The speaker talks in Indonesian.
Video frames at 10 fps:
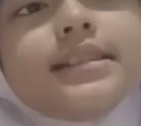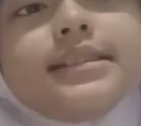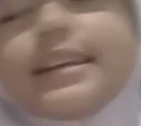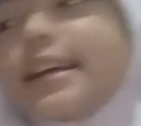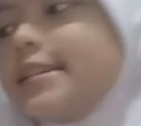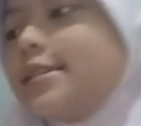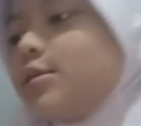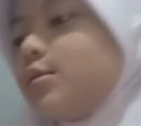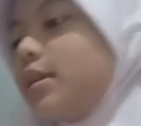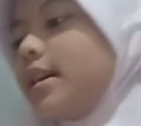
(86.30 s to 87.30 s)
Jika
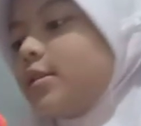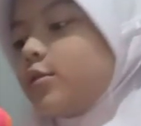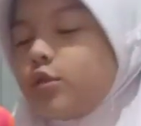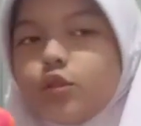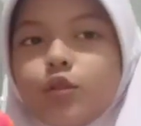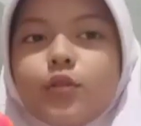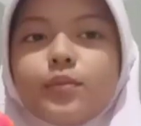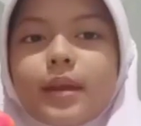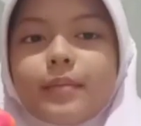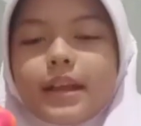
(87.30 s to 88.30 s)
sudah tutup,
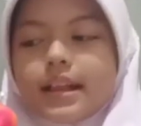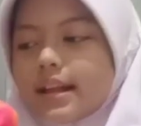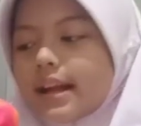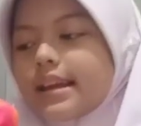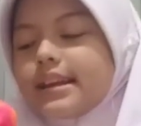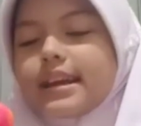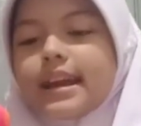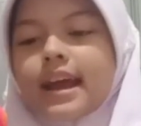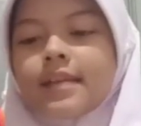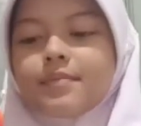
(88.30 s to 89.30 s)
tempelkan kain
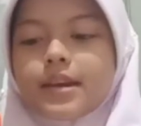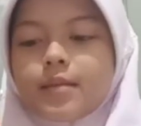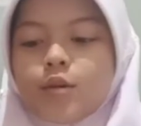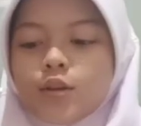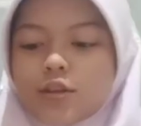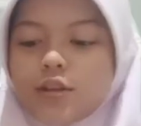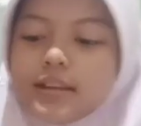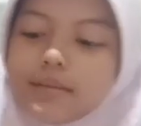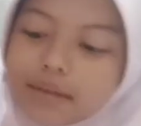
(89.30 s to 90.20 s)
hangat pada botol dan